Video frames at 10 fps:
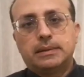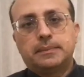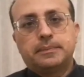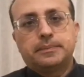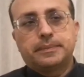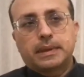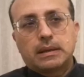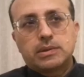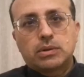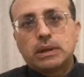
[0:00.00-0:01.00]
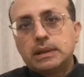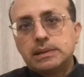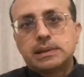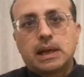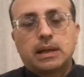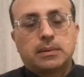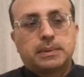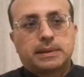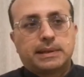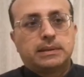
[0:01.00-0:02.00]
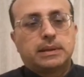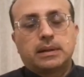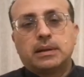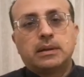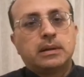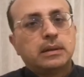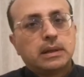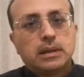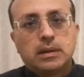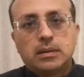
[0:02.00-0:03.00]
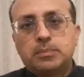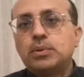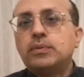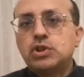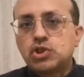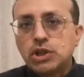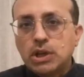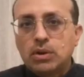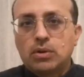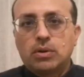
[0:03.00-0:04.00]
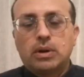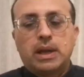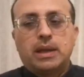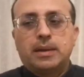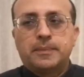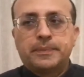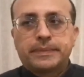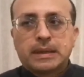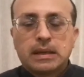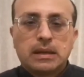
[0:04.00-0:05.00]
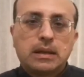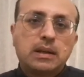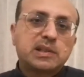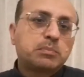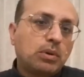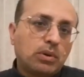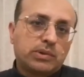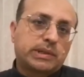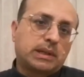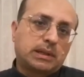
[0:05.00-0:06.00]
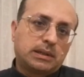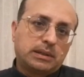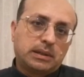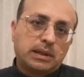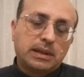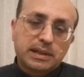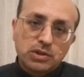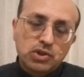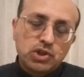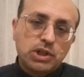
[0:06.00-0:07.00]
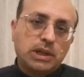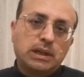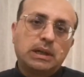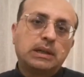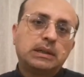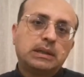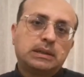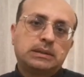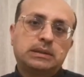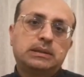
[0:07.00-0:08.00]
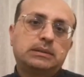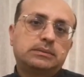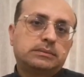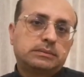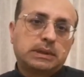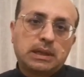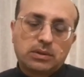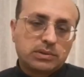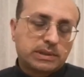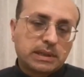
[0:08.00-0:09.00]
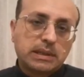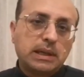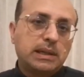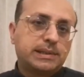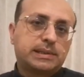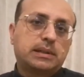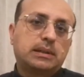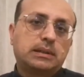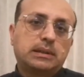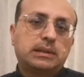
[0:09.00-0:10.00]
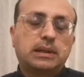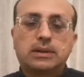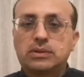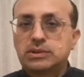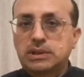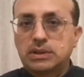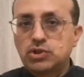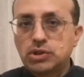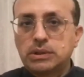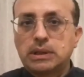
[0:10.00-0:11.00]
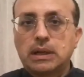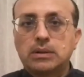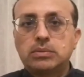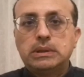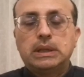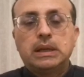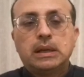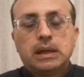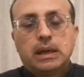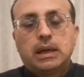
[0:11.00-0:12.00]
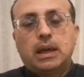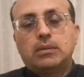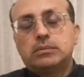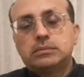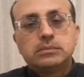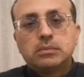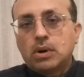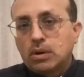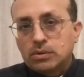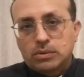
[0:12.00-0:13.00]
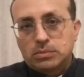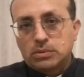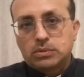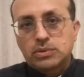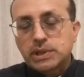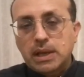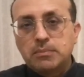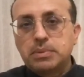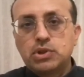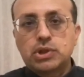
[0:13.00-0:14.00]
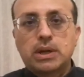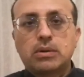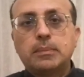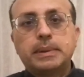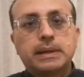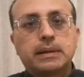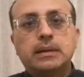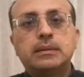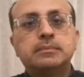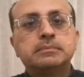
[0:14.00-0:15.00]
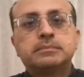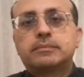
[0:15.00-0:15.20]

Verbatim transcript: ehm, solennizzare, per renderla eh, più vicino, no? E, ehm, la sposa e la regina Ehm, della nostra chiesa e della nostra città. Quindi è un, un modo molto semplice ecco, per